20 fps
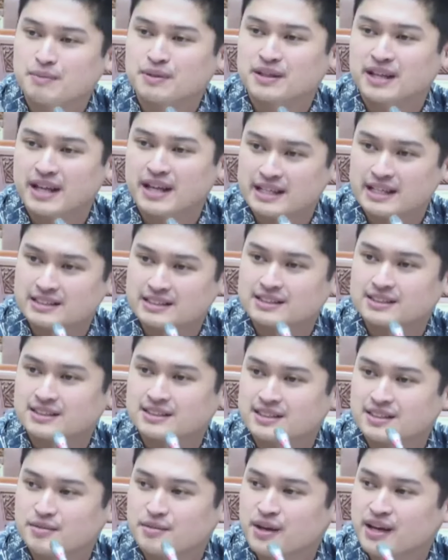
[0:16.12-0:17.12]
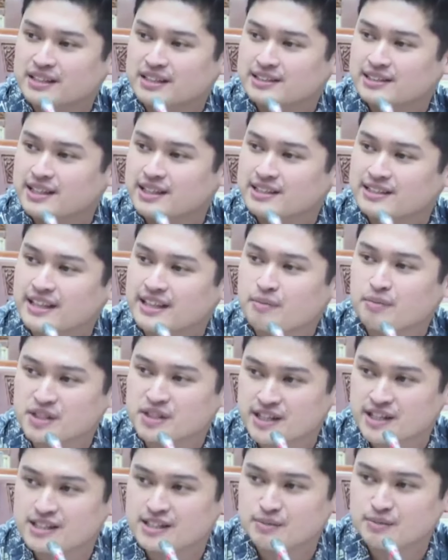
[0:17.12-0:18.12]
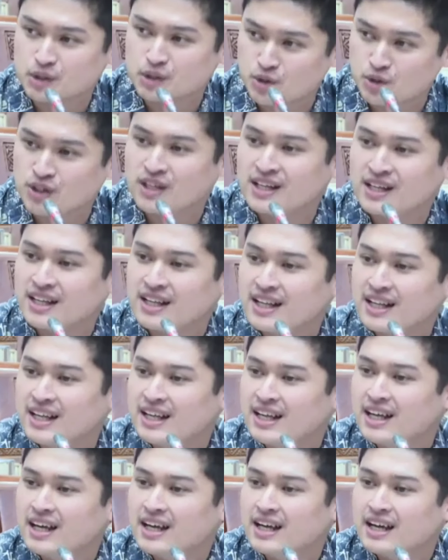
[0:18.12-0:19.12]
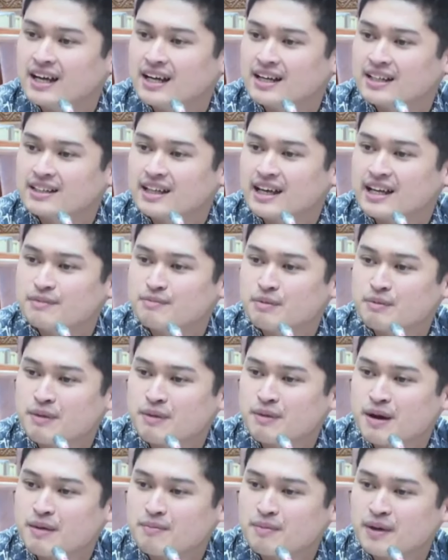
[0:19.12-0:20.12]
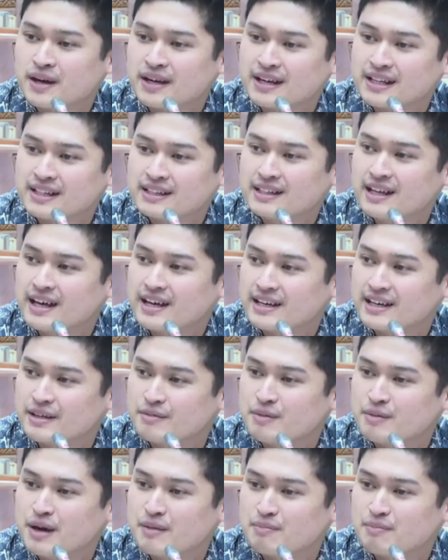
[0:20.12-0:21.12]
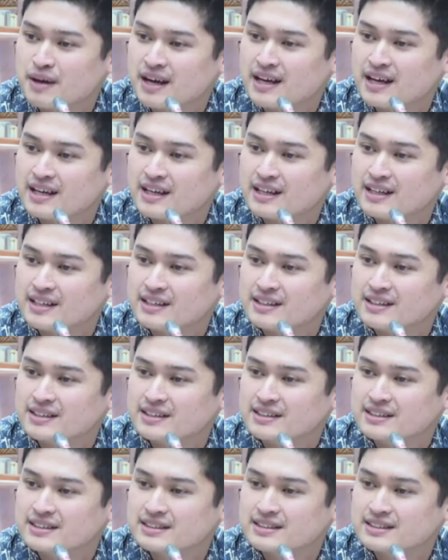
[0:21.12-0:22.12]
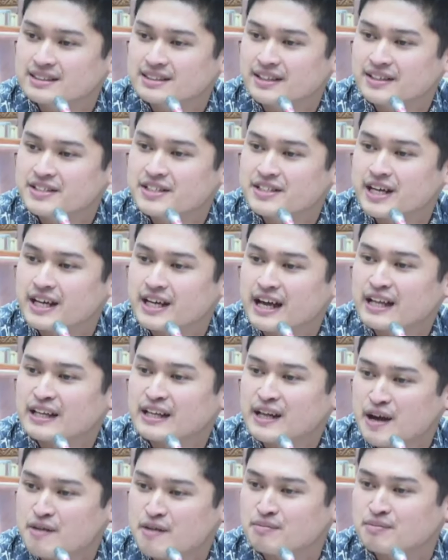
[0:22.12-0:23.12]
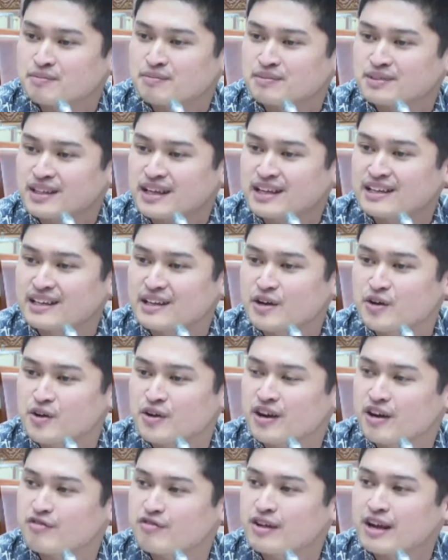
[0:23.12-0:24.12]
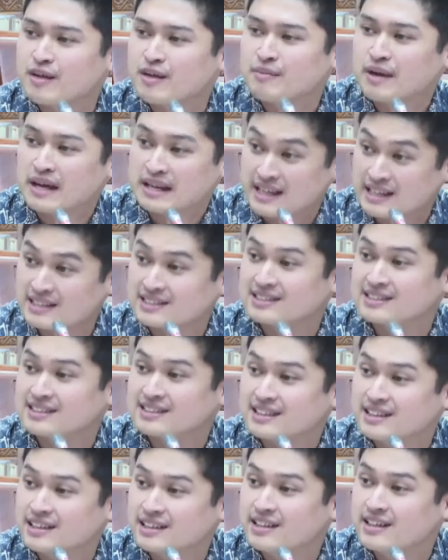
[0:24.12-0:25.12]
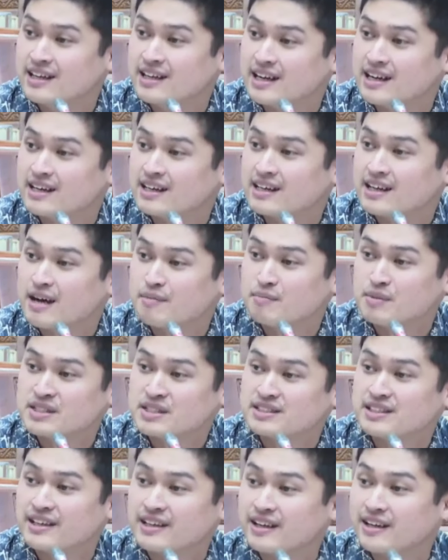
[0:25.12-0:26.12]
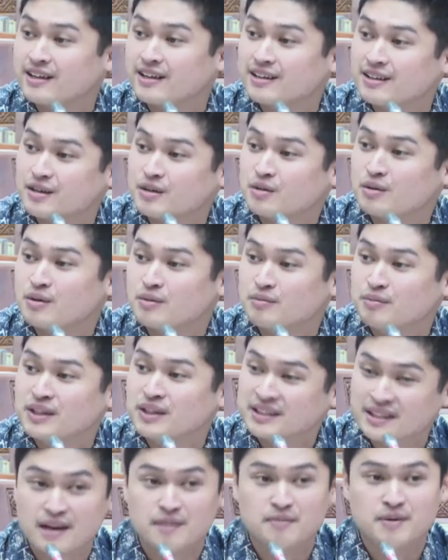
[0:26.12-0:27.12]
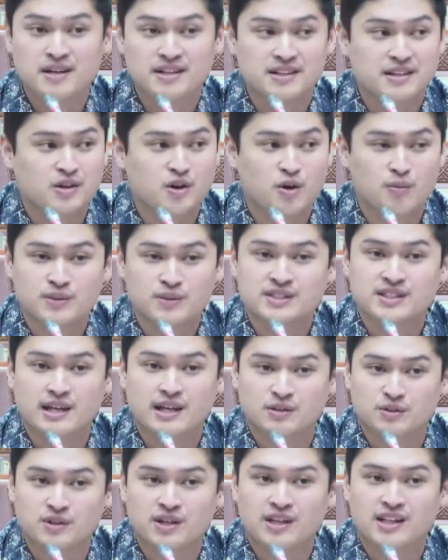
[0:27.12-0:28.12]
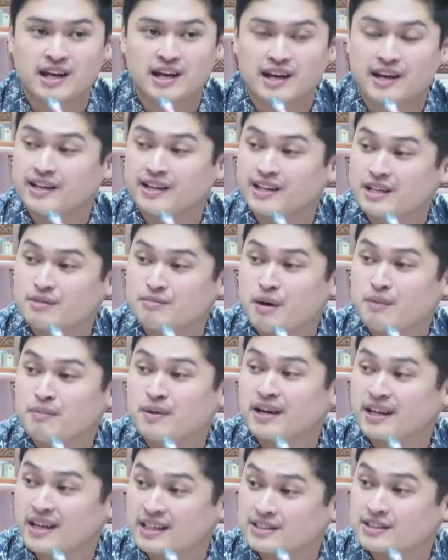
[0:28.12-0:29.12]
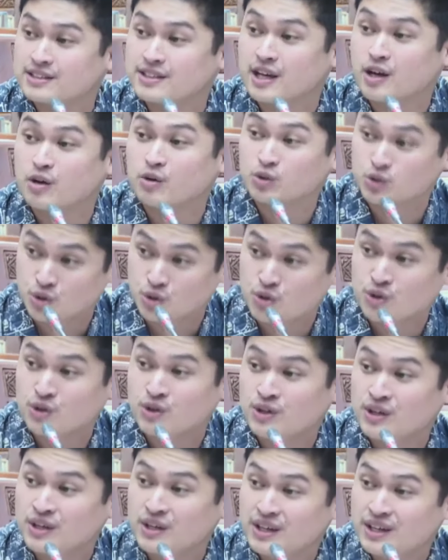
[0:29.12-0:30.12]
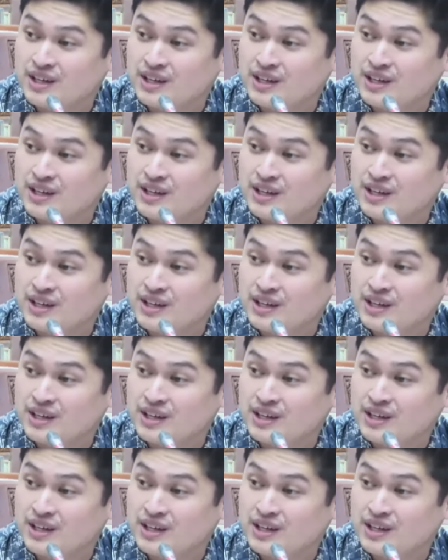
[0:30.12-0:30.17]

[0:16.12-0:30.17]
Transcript: Bapenas. terima kasih dan saya apresiasi betul uh, tadi pemaparan dari Bapak uh, eh, Dirjen Hankam dan Geografi Lemhanas ini yang kami sering minta Pak di Komisi 1 dan hari ini dipaparkan secara utuh.